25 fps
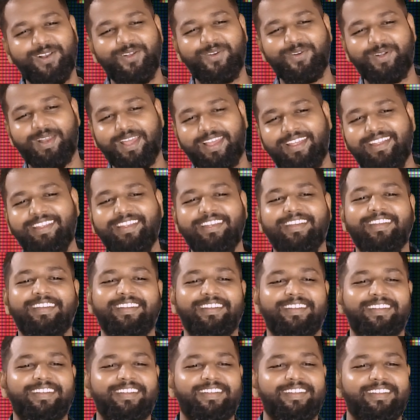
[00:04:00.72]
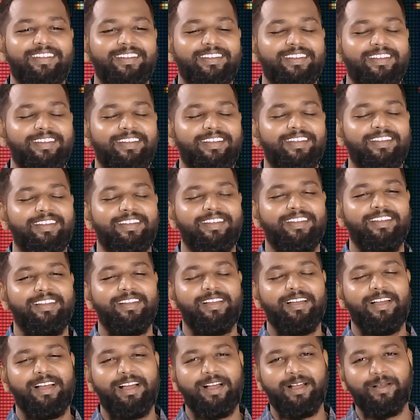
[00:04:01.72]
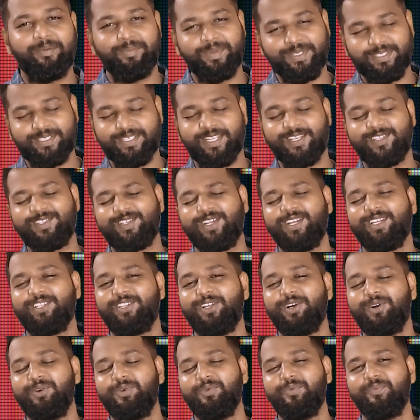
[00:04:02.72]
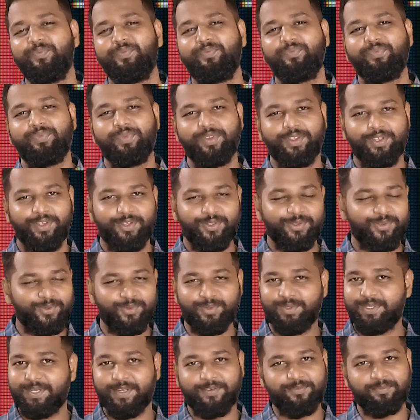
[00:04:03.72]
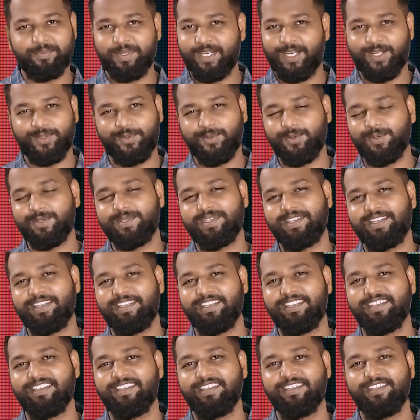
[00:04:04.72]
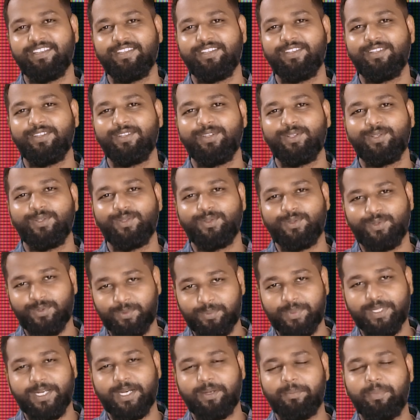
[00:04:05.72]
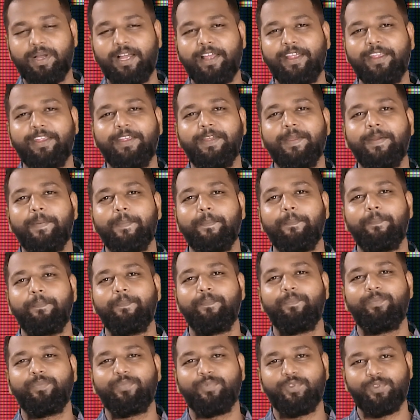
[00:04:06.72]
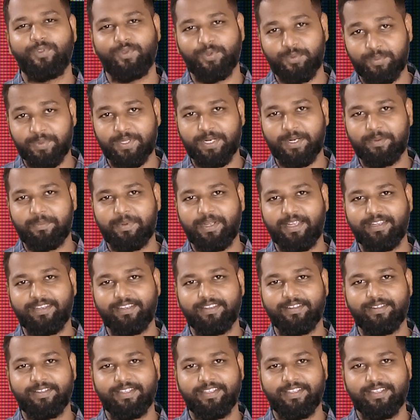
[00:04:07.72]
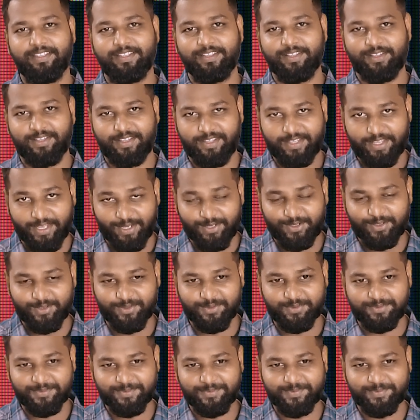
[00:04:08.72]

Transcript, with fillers: लौटाई है हाँ मैं सच कहता हूँ तू सिर्फ मेरा दोस्त नहीं तू मेरा भाई है तू मेरा भाई।